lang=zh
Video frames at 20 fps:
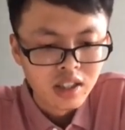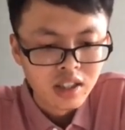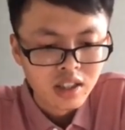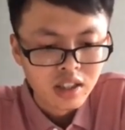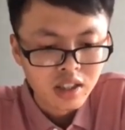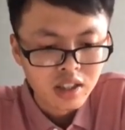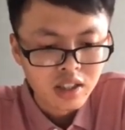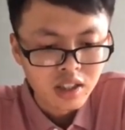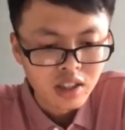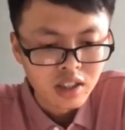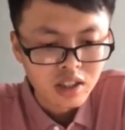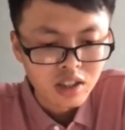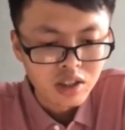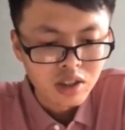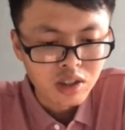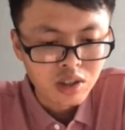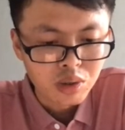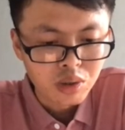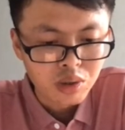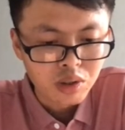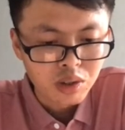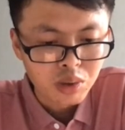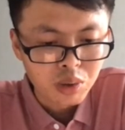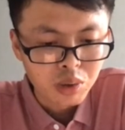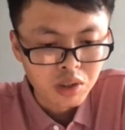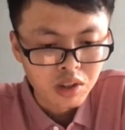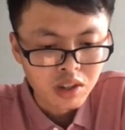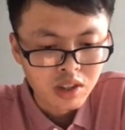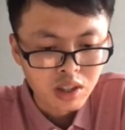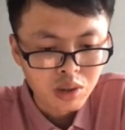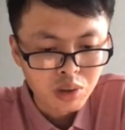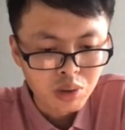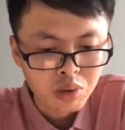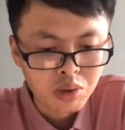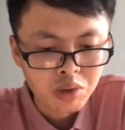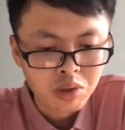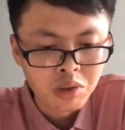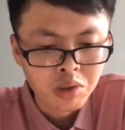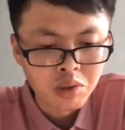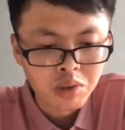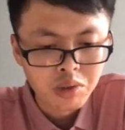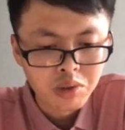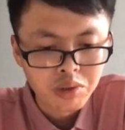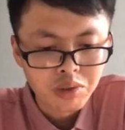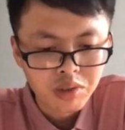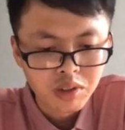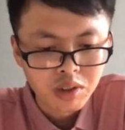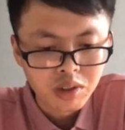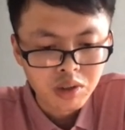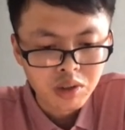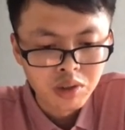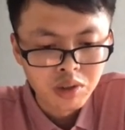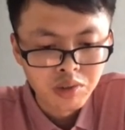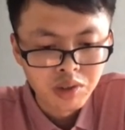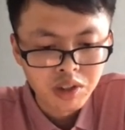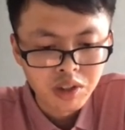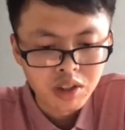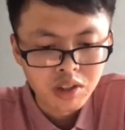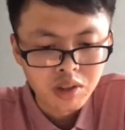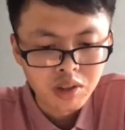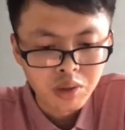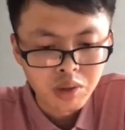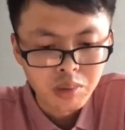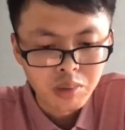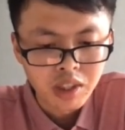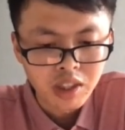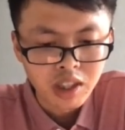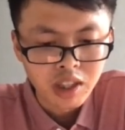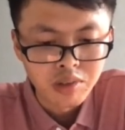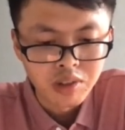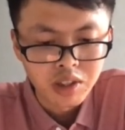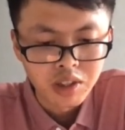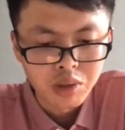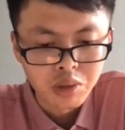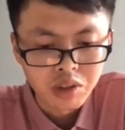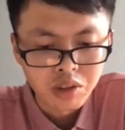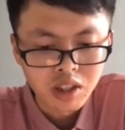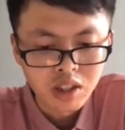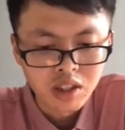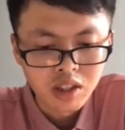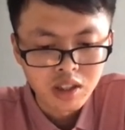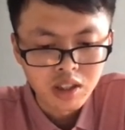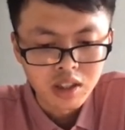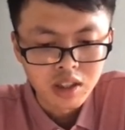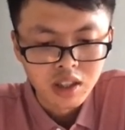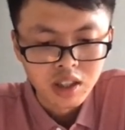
那这也是说在数据修修复时会比卡包有更